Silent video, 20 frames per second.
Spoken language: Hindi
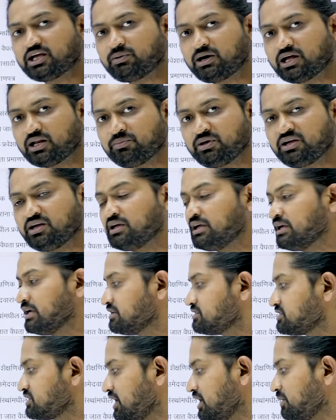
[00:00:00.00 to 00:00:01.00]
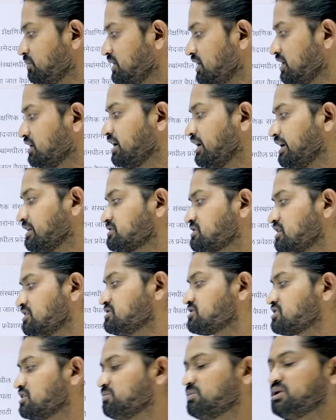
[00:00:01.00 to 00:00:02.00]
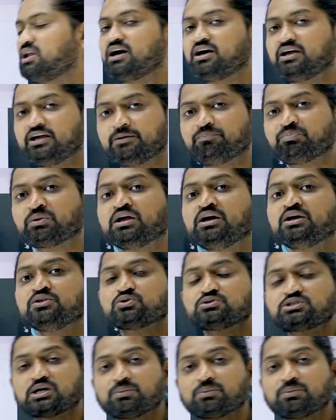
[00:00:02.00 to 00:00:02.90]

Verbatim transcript: के बारे में छः महीने का एक्सटेंशन मिला है तो